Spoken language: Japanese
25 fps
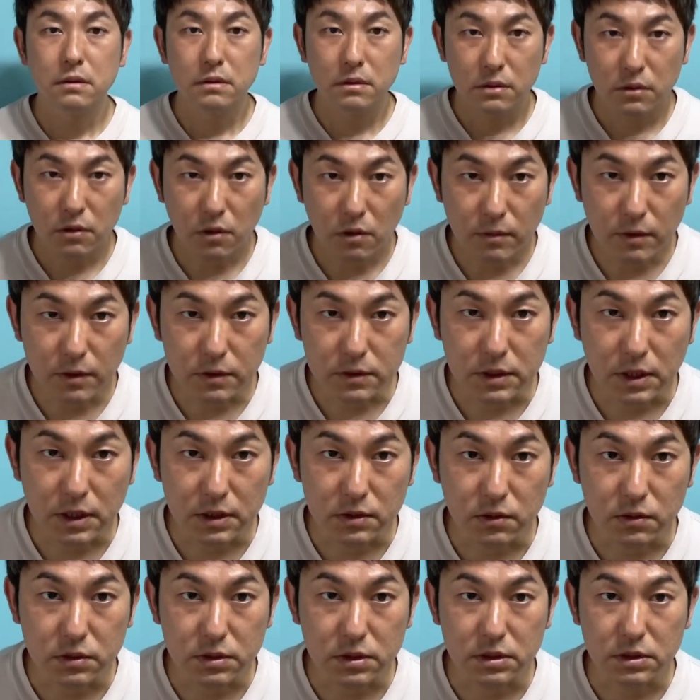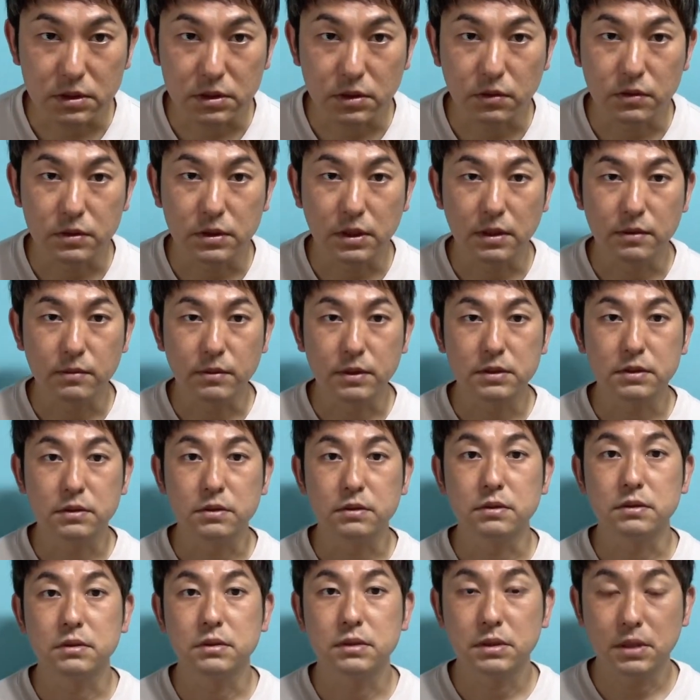どうも斉藤紳士でございま
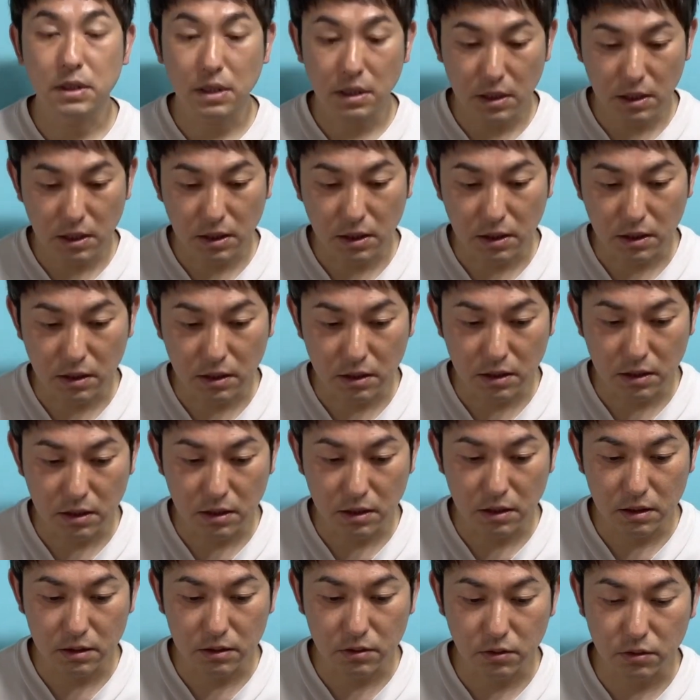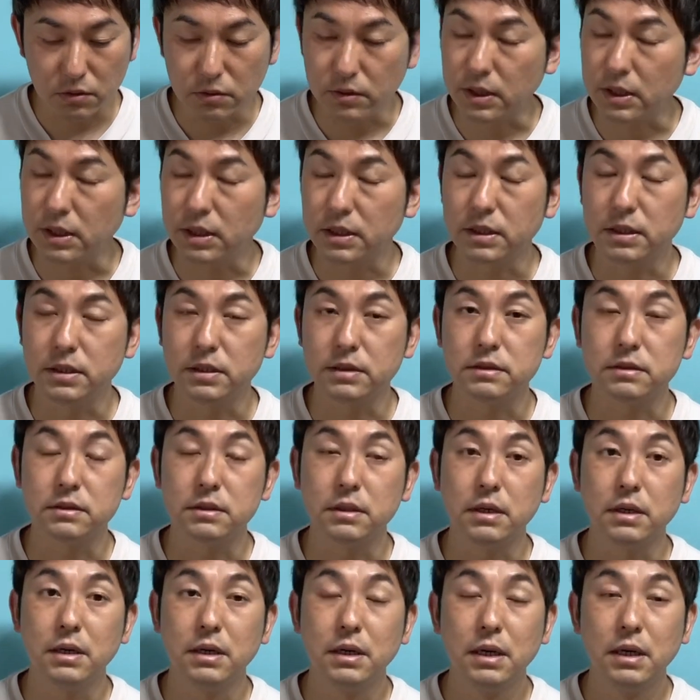すさあ、えー、というわけでです
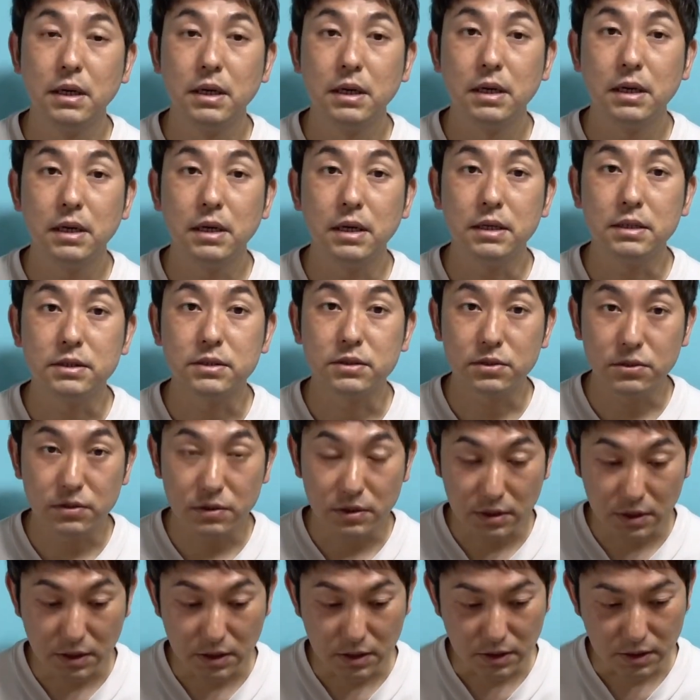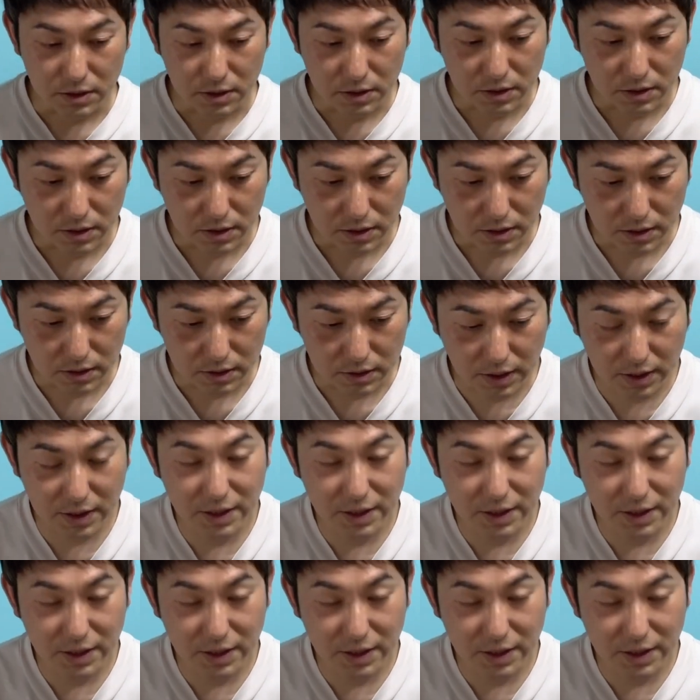ね、えー、ついに、えー、で